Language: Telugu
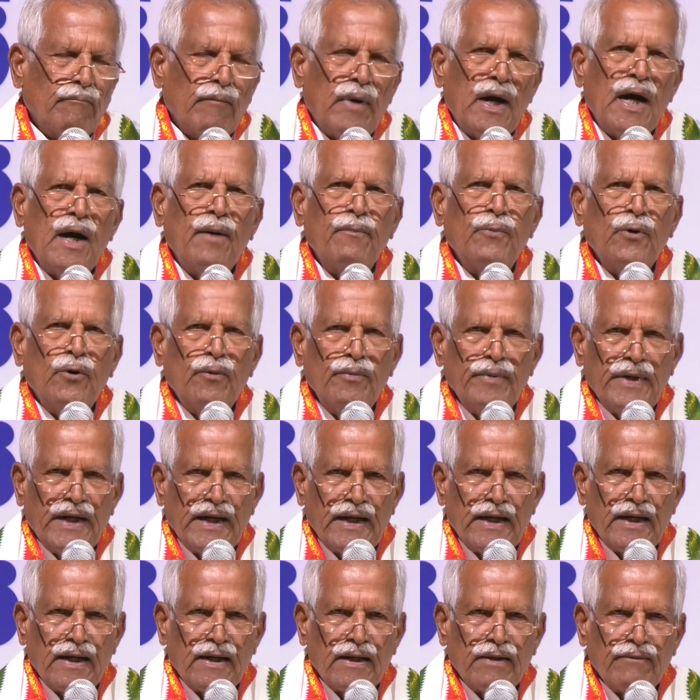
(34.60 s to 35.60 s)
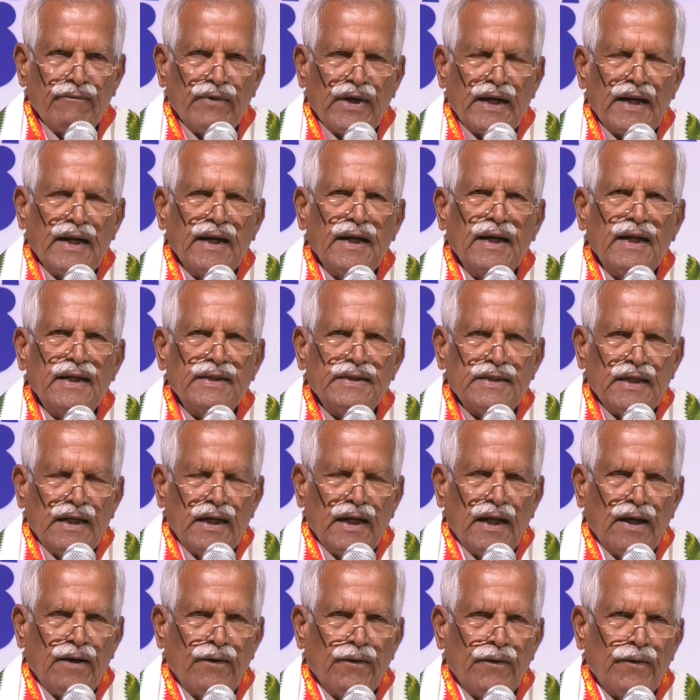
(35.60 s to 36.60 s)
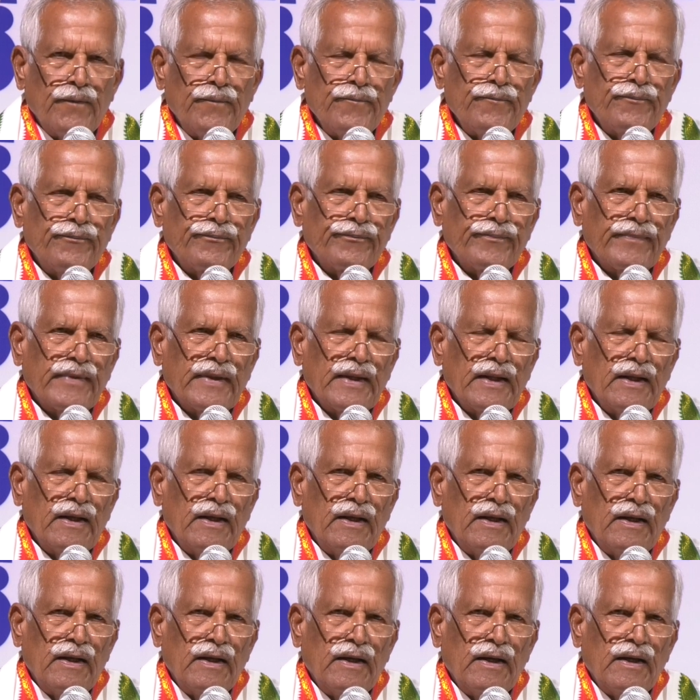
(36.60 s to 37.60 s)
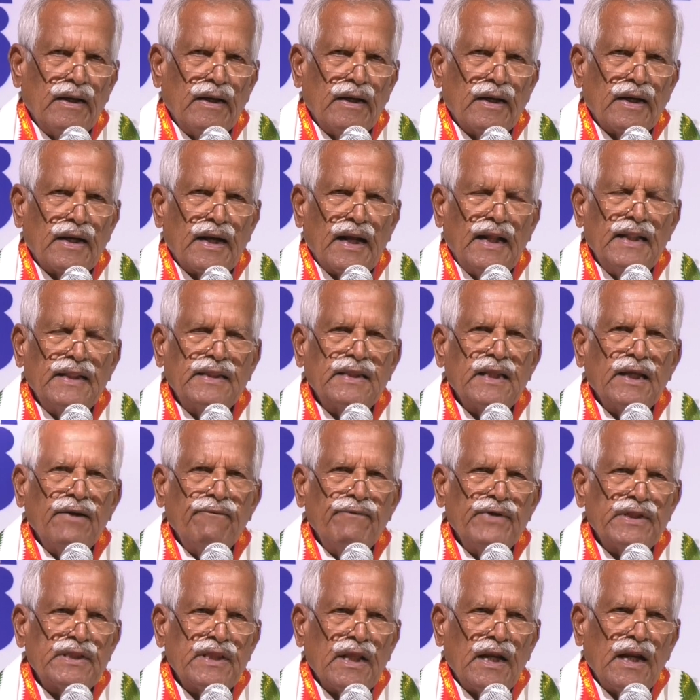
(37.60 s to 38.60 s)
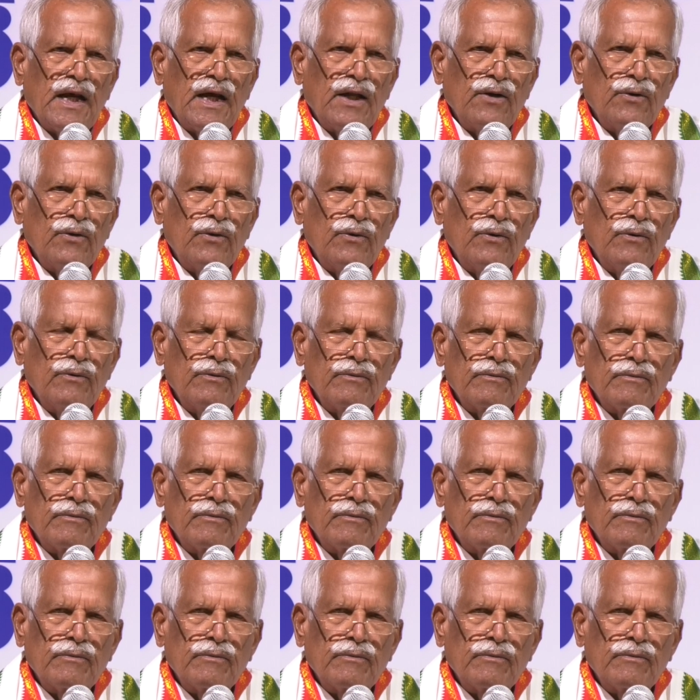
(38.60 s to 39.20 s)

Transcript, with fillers: మహబూబ్ నగర్ వరంగల్ జిల్లాలో కల్తీ విత్తనాలు